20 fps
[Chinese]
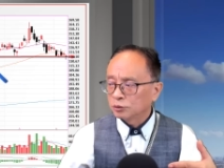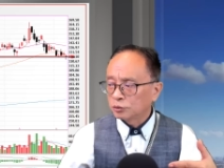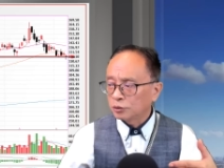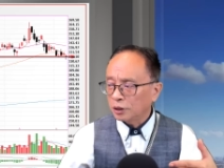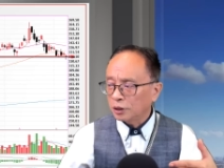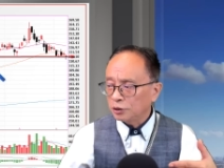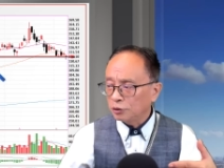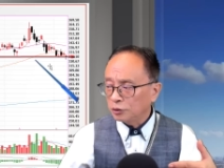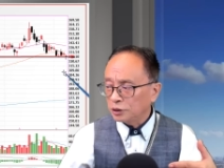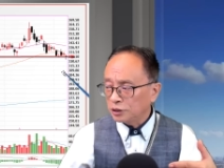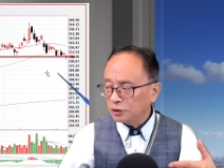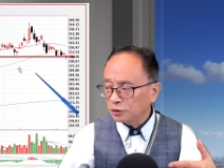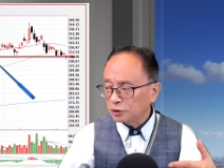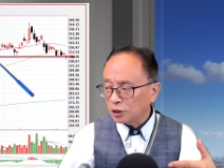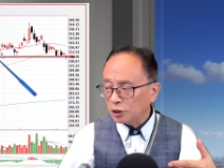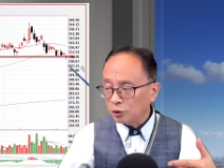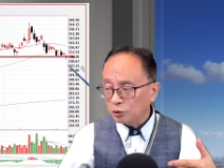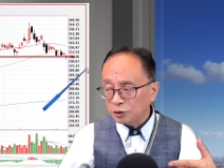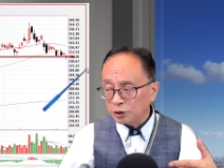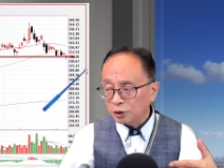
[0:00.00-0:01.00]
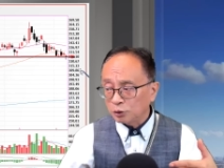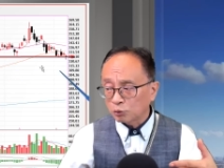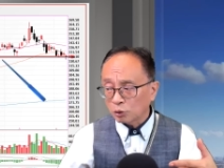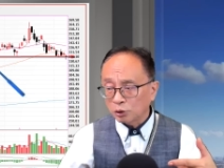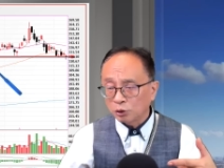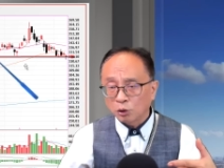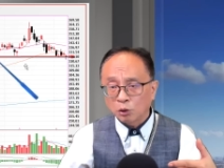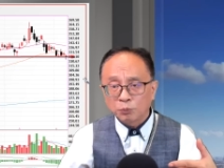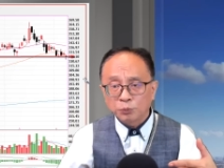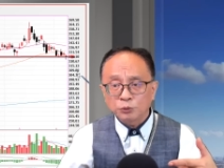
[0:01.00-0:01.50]
虽然有点，这有点短
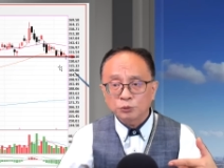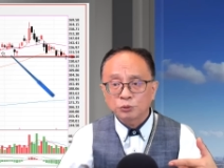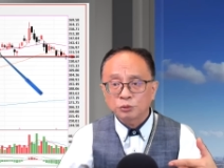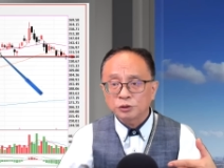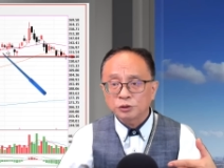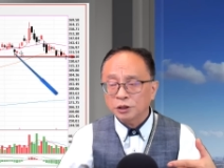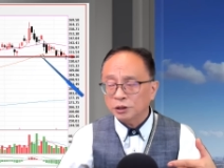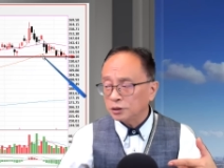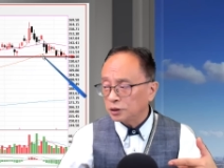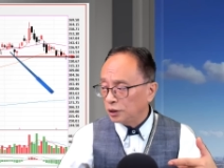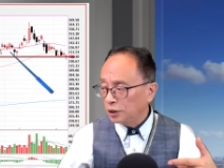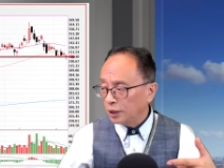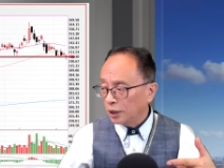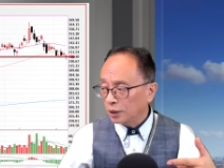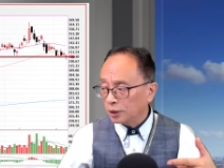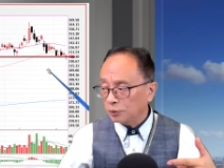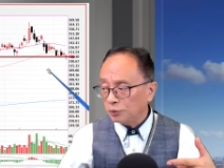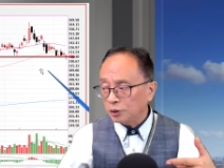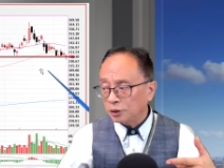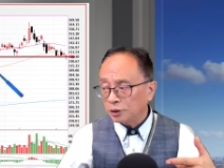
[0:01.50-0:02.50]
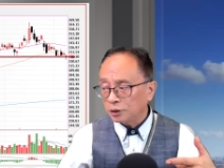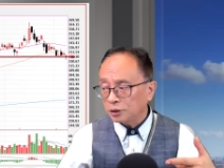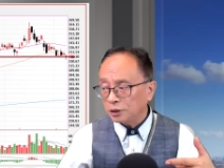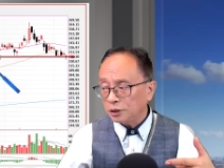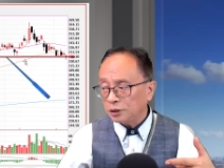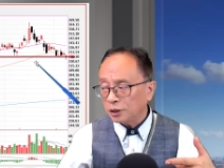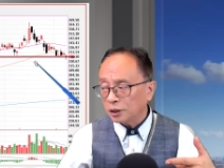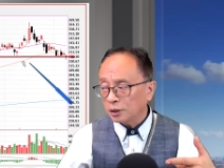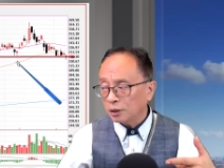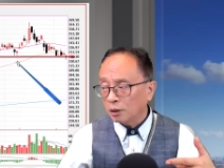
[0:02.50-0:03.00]
头部出现一两个月的低
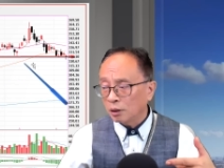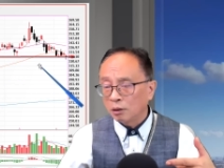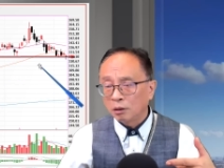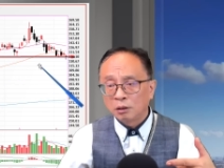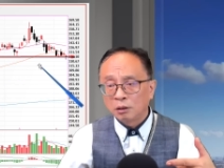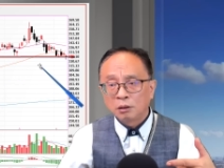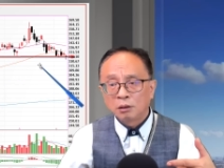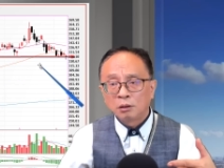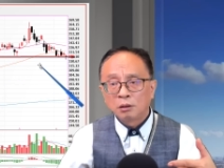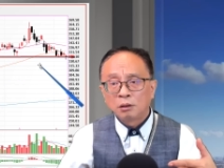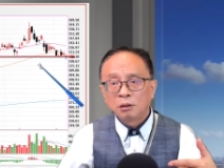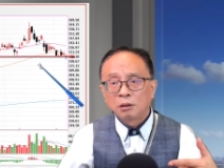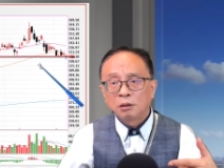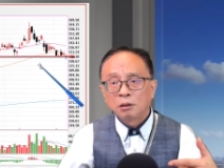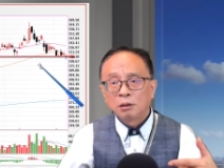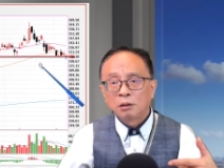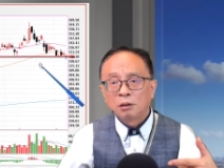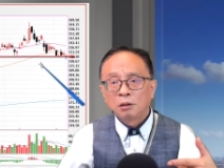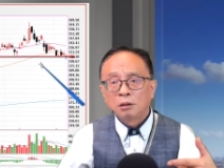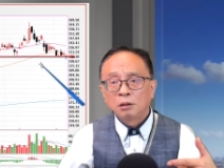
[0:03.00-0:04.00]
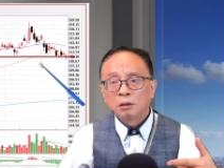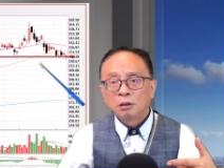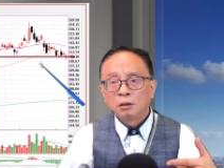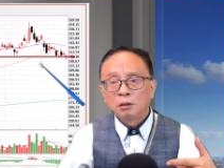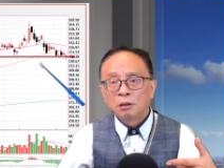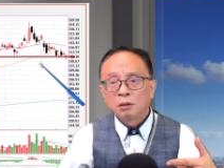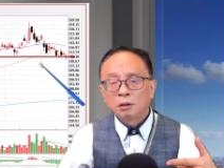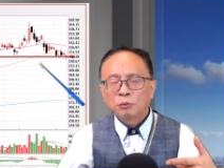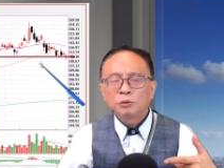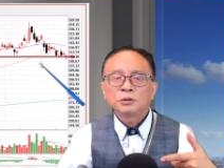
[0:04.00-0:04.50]
点哦。
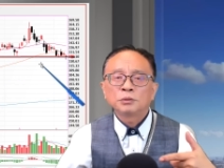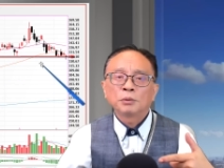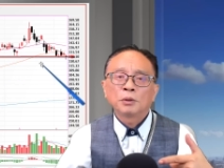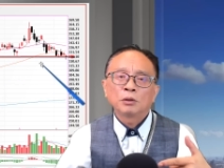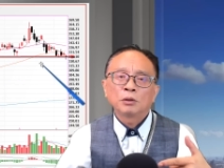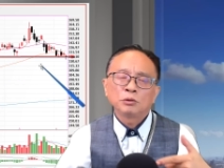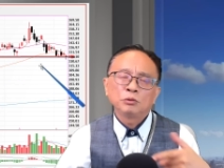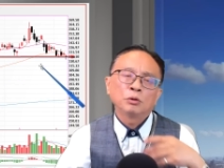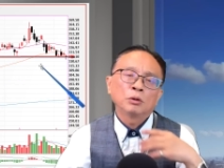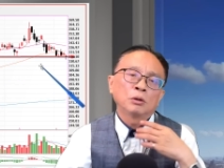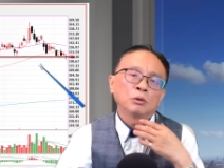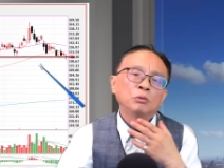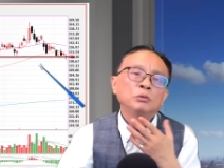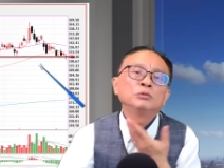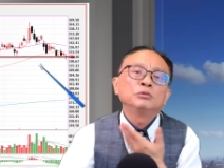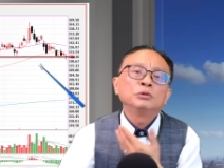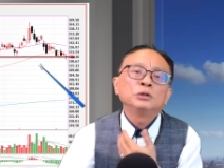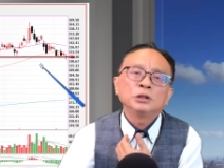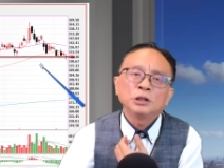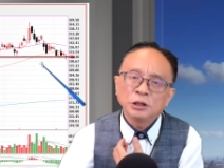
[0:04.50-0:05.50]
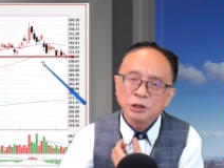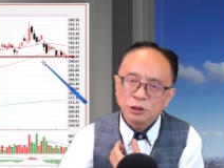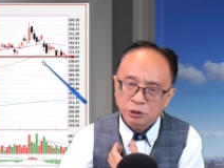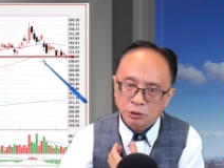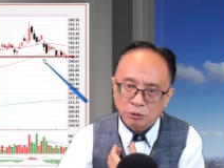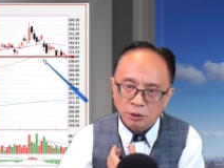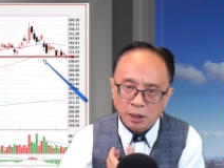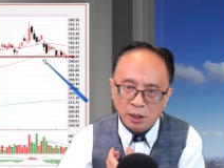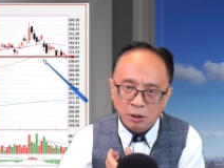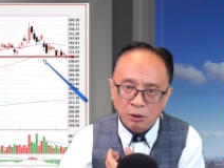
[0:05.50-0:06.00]
为什么？因为我问营
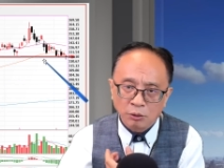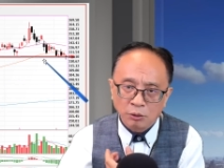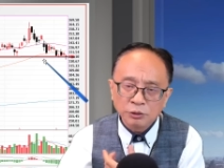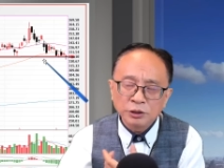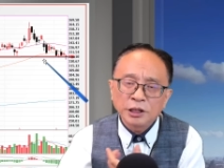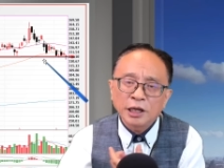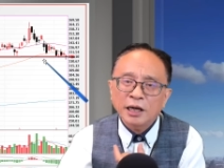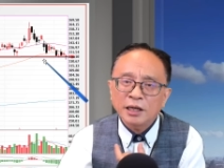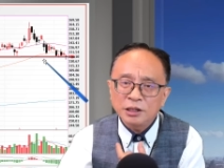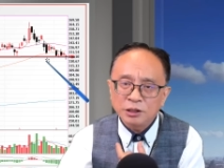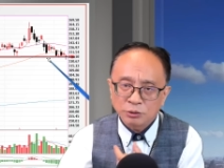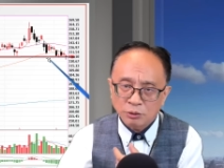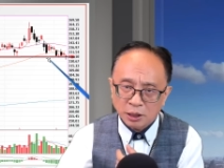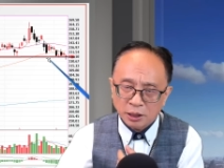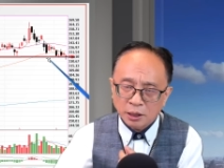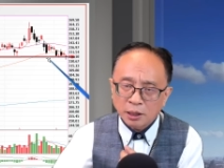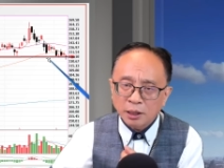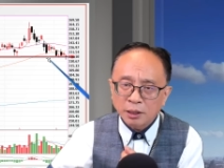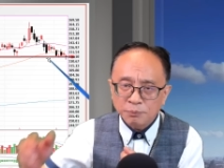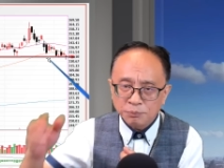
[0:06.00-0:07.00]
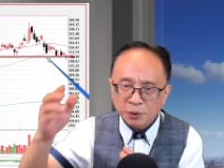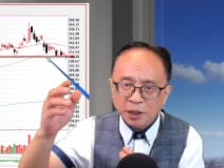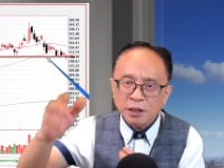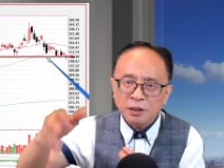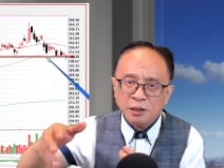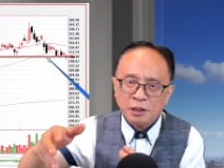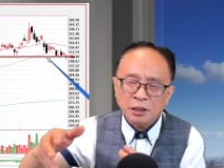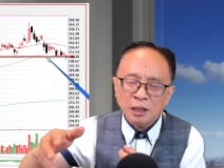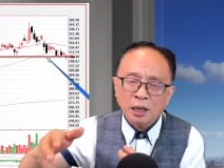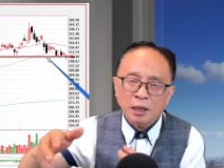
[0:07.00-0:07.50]
收啊，那 AI 营收啊，没
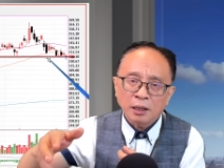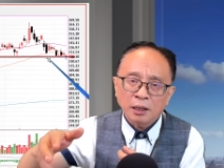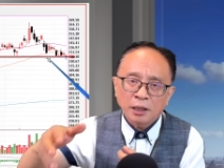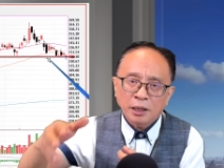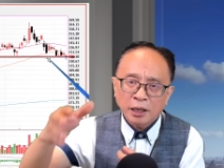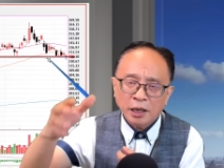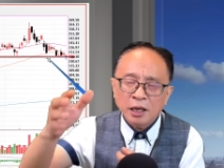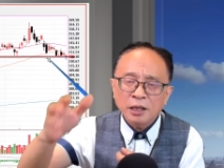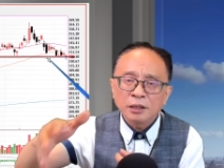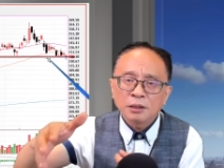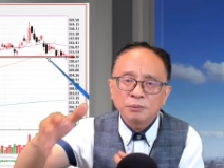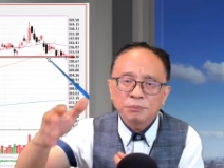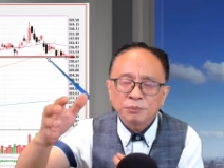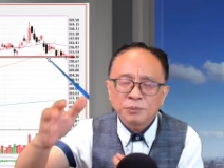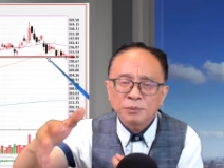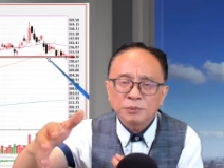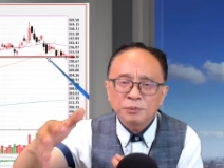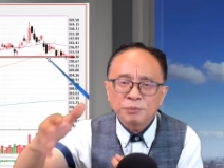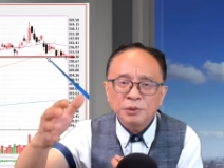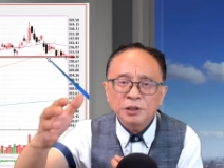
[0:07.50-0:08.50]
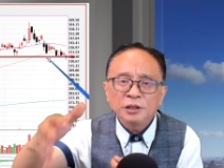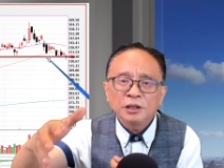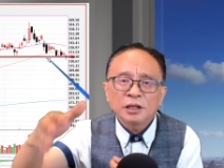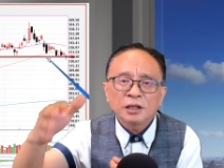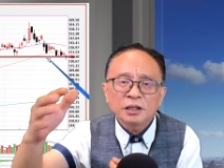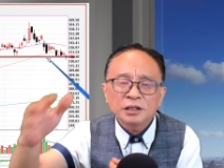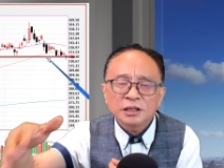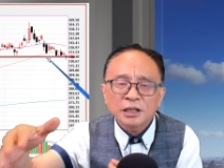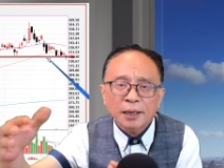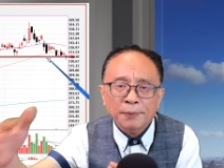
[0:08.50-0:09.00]
你的。哎，明年
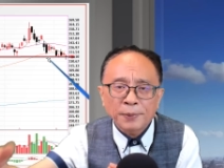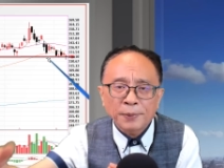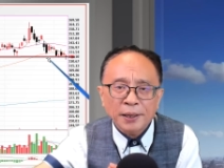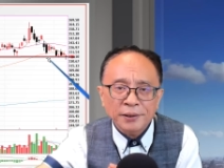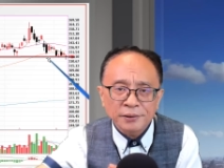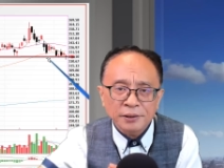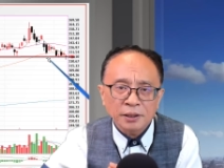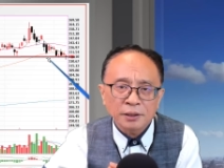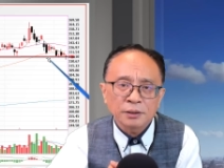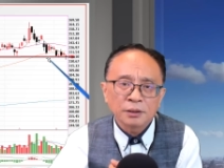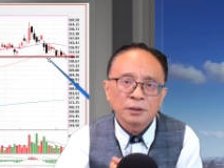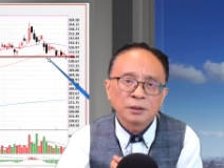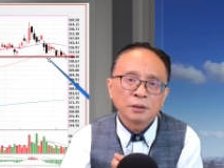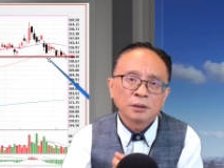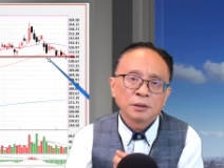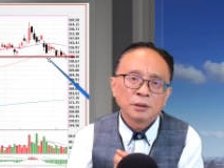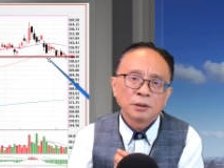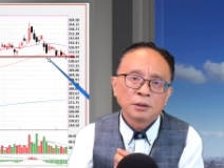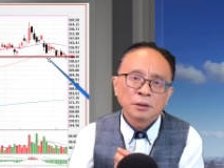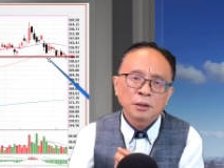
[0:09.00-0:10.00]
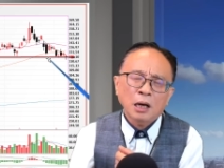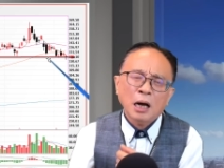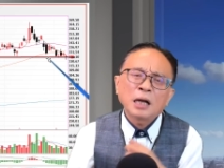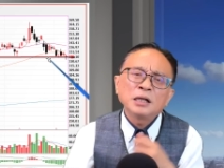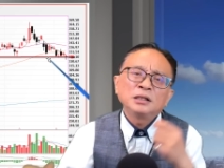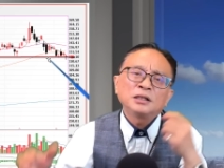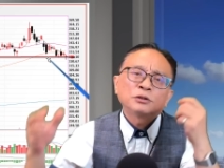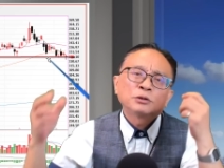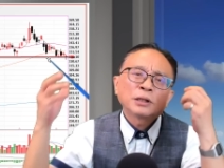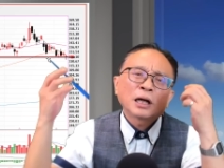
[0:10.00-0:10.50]
的下半年啊，
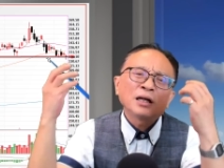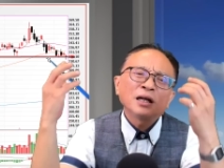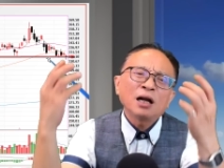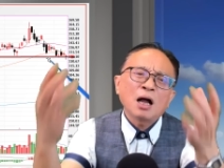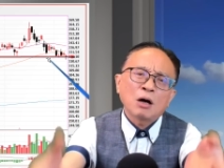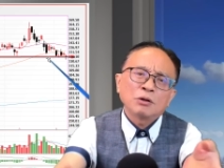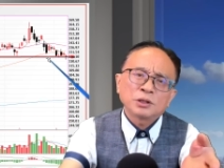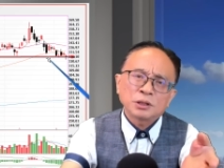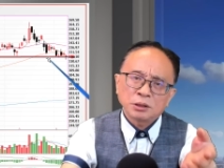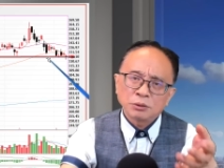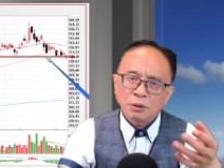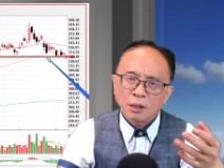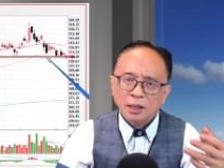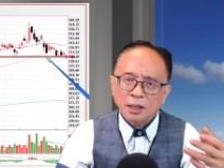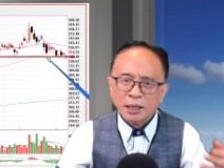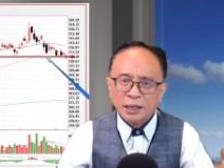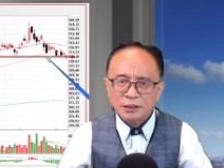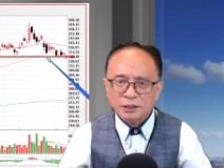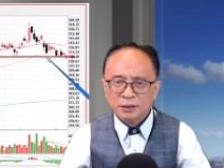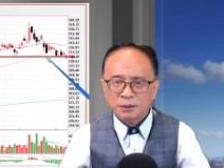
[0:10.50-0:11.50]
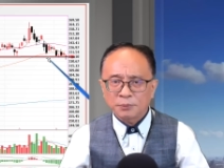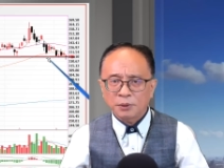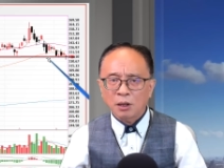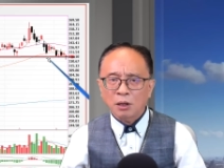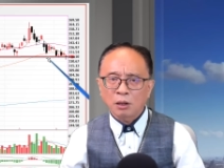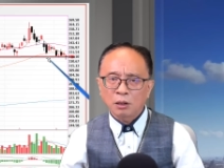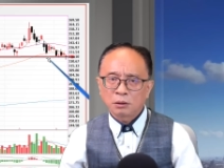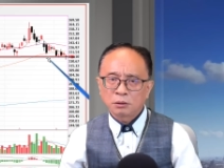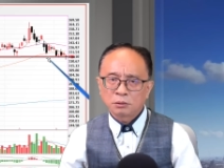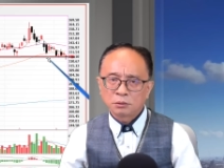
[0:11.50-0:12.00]
你想老实话干什
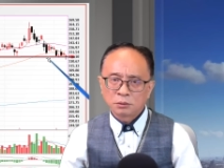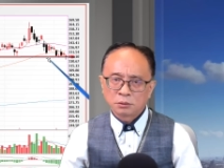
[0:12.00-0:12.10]
么？